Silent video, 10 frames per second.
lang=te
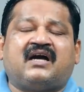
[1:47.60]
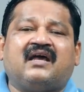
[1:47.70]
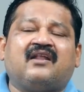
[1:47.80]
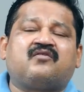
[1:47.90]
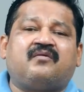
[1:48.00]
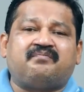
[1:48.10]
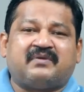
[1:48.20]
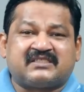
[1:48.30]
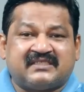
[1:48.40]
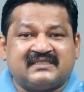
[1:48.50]
చాలా
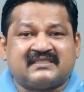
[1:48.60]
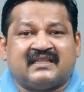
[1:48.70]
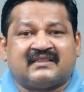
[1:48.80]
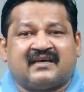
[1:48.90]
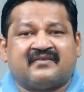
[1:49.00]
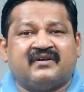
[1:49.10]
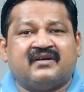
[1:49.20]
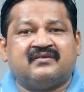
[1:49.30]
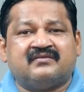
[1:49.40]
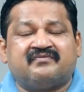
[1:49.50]
గొప్ప స్టేజ్కి వెళ్తారు
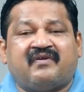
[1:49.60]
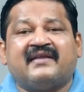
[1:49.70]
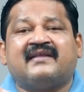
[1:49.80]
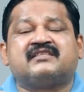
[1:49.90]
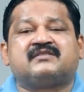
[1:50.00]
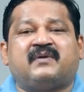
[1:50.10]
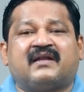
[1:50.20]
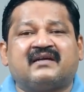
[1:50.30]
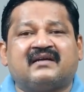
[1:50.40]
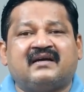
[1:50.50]
వీళ్ళు ఫైనాన్స్
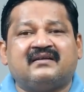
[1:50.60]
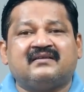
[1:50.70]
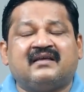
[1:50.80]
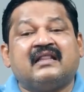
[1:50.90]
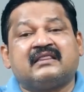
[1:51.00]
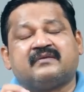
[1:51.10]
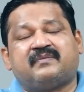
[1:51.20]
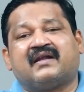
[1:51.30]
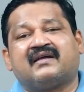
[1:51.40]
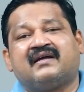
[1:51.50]
పరంగా హెల్త్
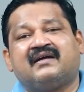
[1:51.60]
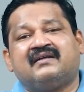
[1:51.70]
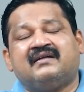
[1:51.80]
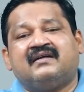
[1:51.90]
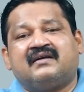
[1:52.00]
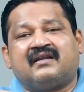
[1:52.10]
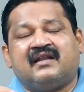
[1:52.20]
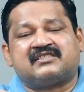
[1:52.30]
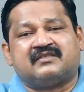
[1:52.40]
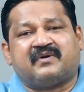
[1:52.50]
పరంగా
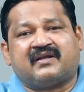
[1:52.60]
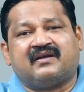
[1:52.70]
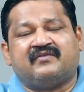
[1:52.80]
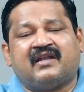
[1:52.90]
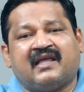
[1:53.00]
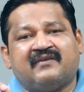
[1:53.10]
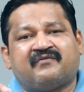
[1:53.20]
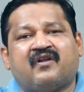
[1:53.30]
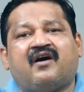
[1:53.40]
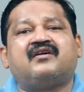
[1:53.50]
రిలేషన్ పరంగా వీళ్ళు
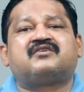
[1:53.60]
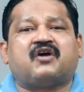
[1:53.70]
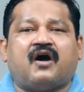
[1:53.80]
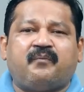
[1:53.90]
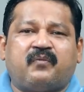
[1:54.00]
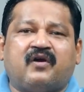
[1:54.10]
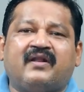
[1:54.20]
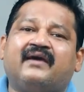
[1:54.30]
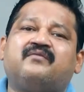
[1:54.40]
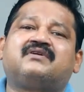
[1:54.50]
లైఫ్ లాంగ్
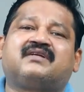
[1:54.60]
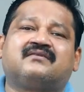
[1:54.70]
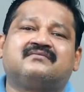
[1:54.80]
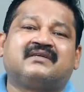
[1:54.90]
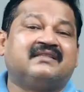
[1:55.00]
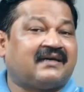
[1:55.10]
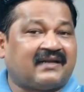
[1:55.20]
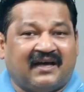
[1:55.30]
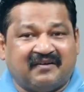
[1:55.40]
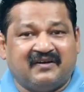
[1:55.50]
టాప్లోనే ఉంటారు
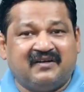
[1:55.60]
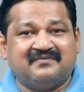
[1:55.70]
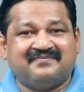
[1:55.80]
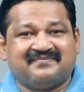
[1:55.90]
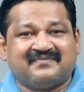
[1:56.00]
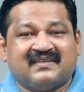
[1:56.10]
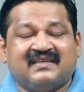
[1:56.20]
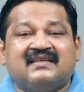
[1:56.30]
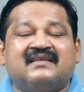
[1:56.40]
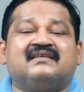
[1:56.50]
కిందకి రారు వీళ్ళు
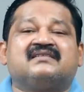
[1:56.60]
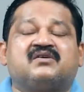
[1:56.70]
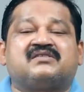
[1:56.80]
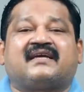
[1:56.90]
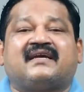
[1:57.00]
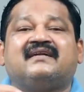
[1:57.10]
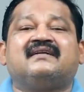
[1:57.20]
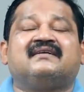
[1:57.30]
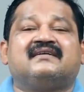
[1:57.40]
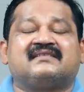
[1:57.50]
సో
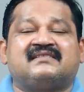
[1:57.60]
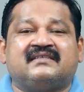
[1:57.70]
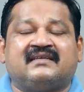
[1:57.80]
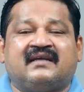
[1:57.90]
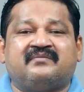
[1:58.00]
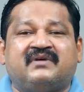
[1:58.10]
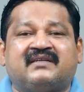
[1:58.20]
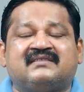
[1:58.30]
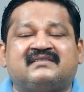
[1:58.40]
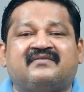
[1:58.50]
సెకండ్
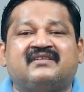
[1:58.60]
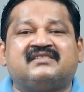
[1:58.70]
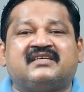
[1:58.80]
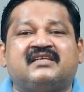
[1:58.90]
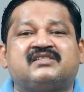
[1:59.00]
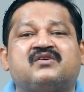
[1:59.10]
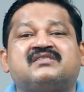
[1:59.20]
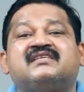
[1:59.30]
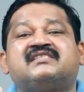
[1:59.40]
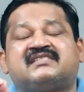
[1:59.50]
నంబర్ సెవెన్ సిరీస్లో
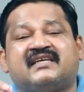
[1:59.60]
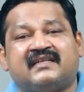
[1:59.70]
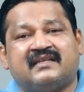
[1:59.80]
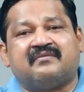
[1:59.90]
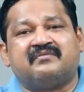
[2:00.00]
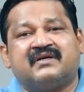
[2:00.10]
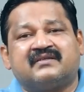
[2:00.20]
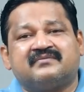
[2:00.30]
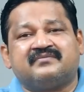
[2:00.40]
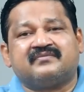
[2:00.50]
సిక్స్టీన్
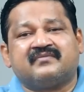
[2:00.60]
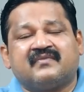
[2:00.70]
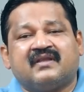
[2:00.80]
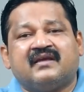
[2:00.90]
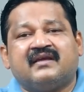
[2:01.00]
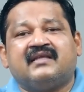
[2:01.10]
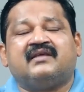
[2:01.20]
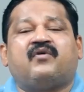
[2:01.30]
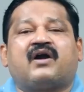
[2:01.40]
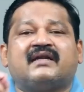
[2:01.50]
నంబర్
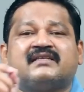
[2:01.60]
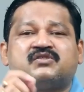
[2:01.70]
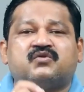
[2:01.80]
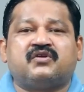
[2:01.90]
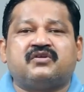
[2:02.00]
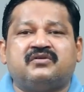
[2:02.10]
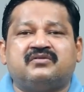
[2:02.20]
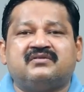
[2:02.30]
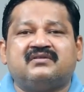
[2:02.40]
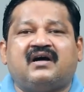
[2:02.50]
ఇది ఒకటి సూర్యుడు